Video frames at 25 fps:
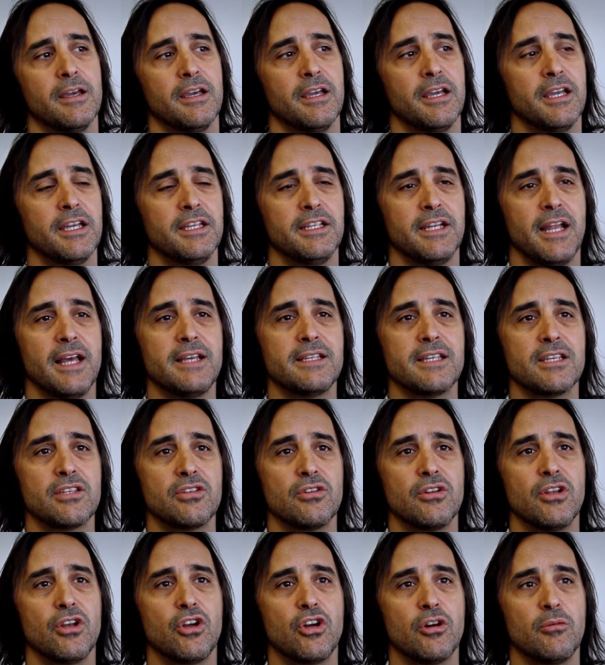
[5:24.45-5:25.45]

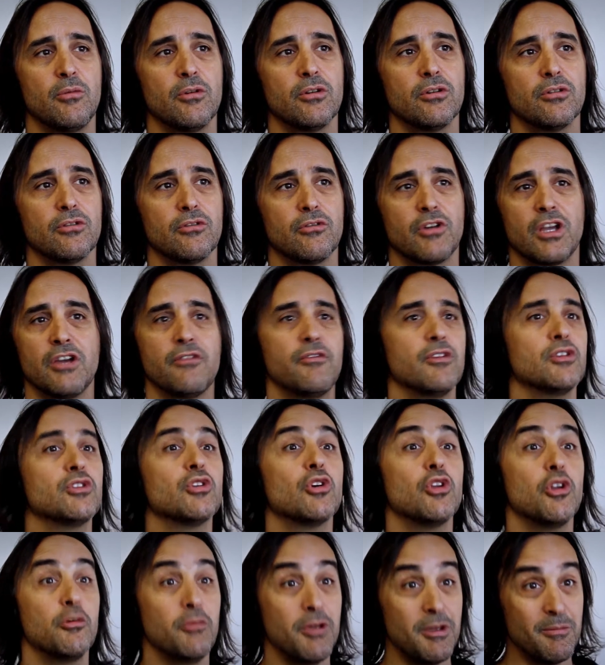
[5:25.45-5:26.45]
generalizaciones como que fue
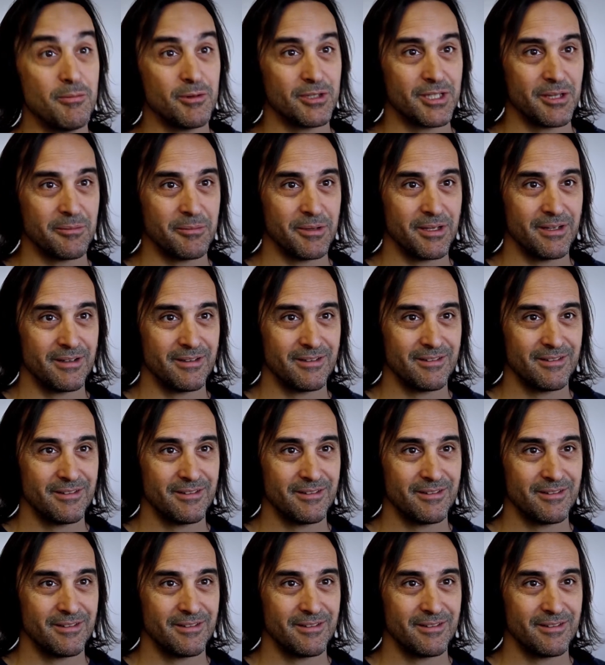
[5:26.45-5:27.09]
todo lo mismo también,